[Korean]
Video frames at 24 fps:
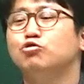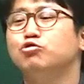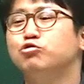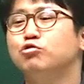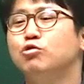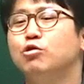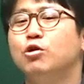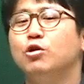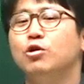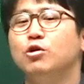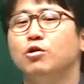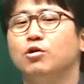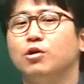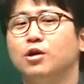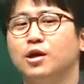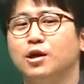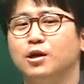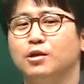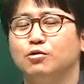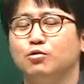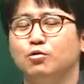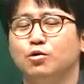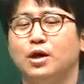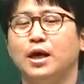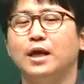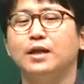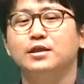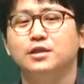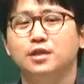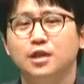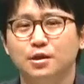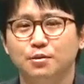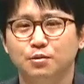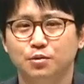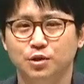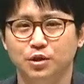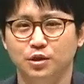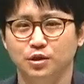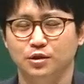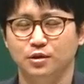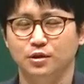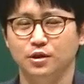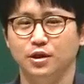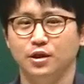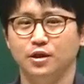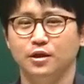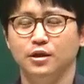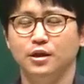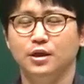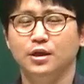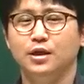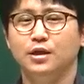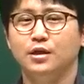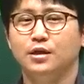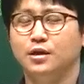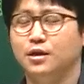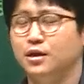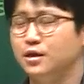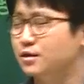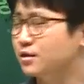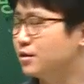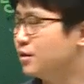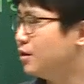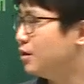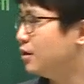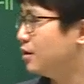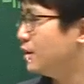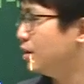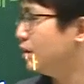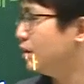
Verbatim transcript: 주어 역할도 같이 해버리는 거예요. 그래서